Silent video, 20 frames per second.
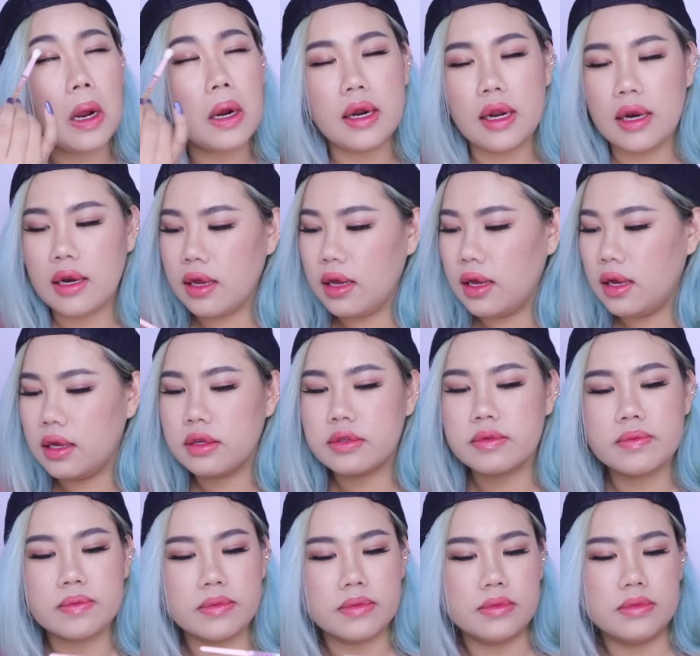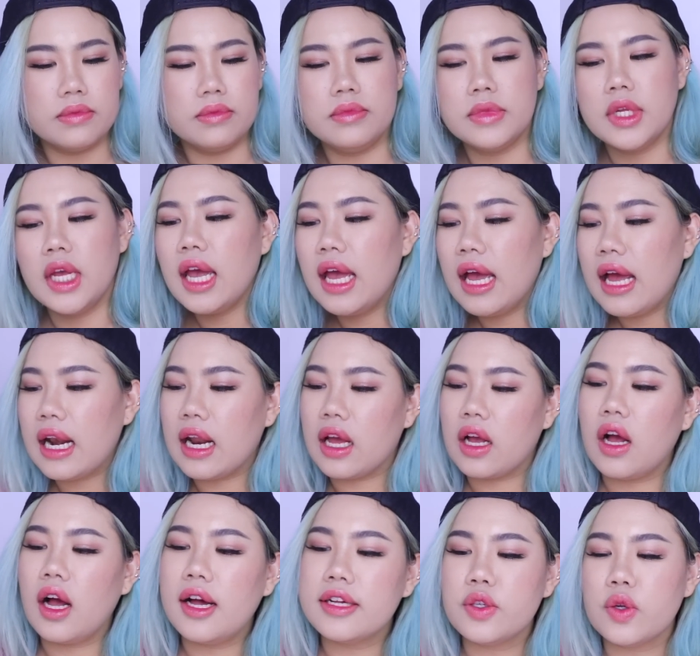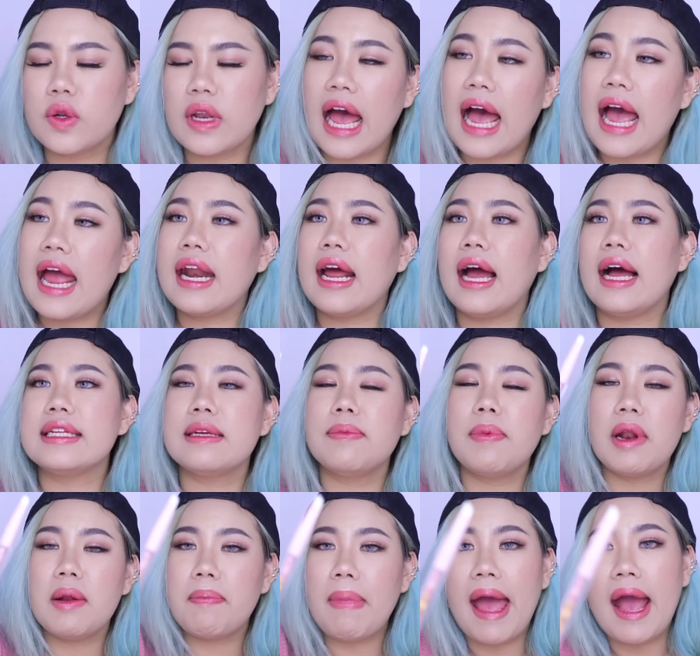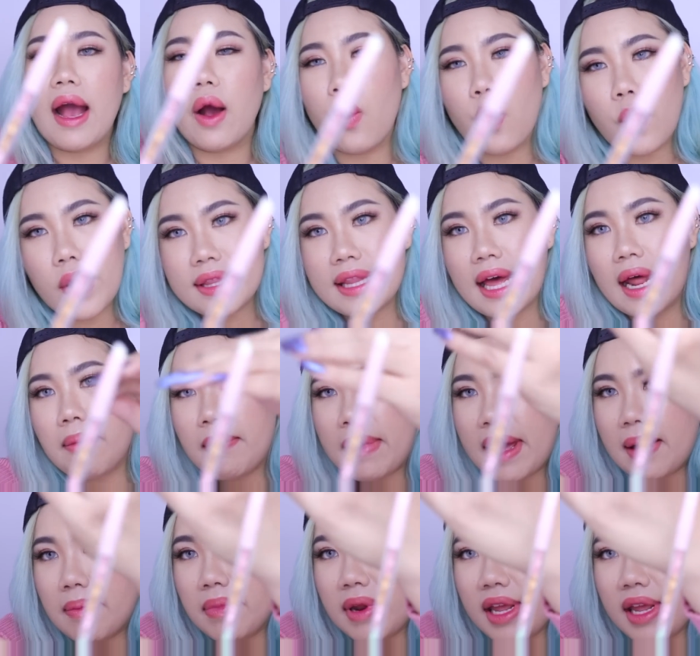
นิดนึงอืมแล้วก็สุดท้ายนะคะจะเป็นแปรงหัวตัดแบบ